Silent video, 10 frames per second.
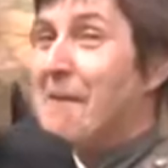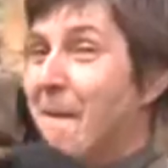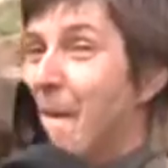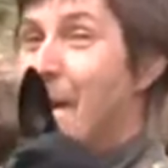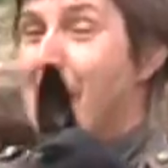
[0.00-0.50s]

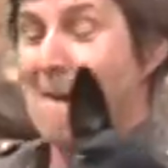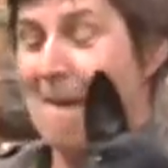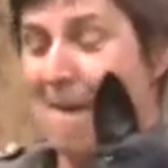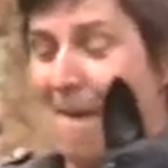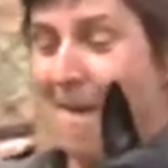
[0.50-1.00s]
Opieka nad
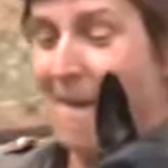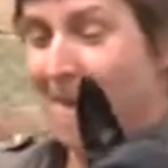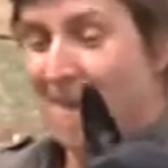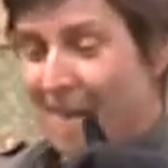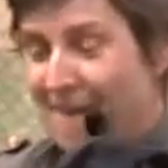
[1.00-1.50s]

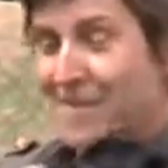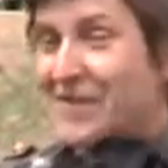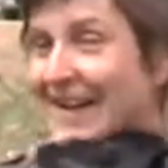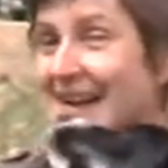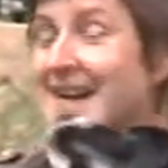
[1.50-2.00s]
zwierzętami wymaga
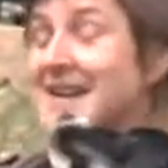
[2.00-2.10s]
czasu i